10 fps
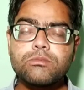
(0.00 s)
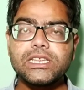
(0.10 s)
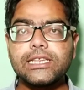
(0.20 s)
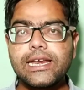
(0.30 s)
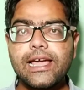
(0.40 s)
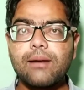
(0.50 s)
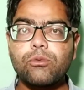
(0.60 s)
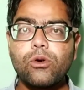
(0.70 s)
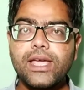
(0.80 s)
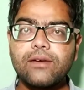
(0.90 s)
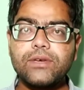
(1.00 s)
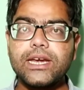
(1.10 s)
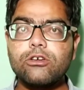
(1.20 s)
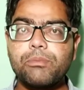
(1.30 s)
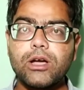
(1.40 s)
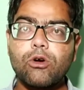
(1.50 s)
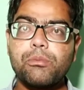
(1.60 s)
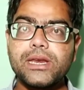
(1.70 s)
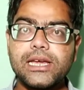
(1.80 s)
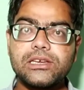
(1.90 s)
बंदे ने आपको एक वीडियो पे
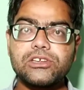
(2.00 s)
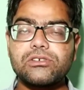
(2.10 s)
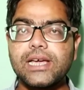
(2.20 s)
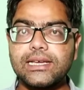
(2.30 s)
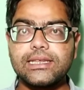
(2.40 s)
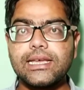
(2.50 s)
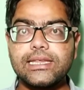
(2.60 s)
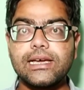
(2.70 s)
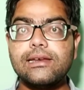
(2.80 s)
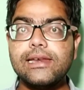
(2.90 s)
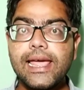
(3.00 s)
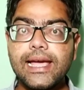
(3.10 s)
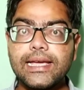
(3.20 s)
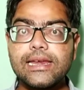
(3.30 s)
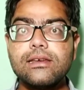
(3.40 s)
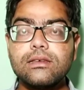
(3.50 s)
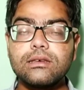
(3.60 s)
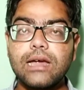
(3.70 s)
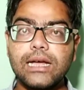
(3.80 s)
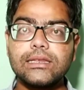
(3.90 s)
कॉपीराइट स्ट्राइक दे दिया लेकिन
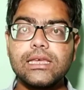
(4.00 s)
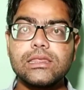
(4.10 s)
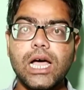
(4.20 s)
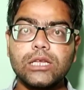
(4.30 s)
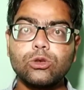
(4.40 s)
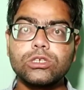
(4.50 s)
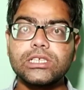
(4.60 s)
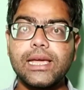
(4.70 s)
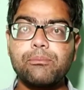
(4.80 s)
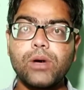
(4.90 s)
साथ ही साथ उसके